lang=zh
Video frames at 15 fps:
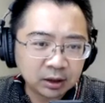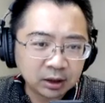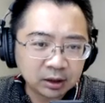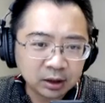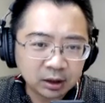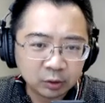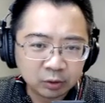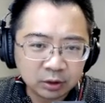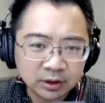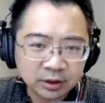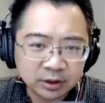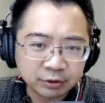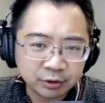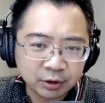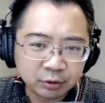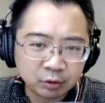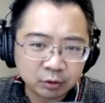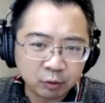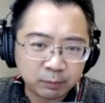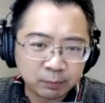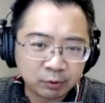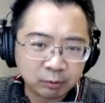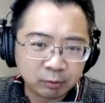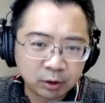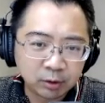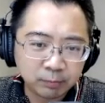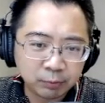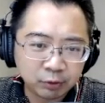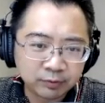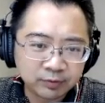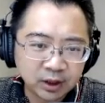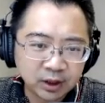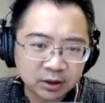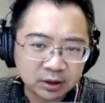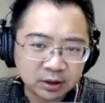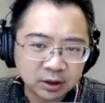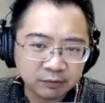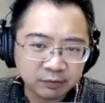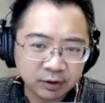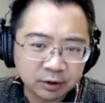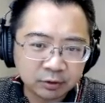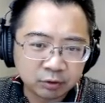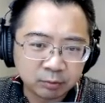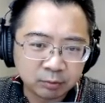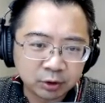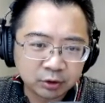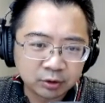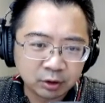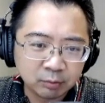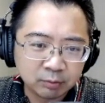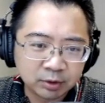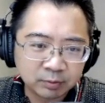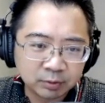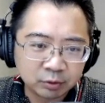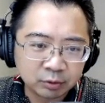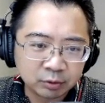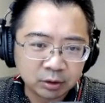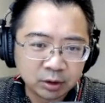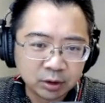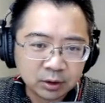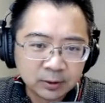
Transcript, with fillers: 他很多人就觉得说我 Proof of Work 跟 Proof of Stake 这个地方要去 merge， 那我们怎么做？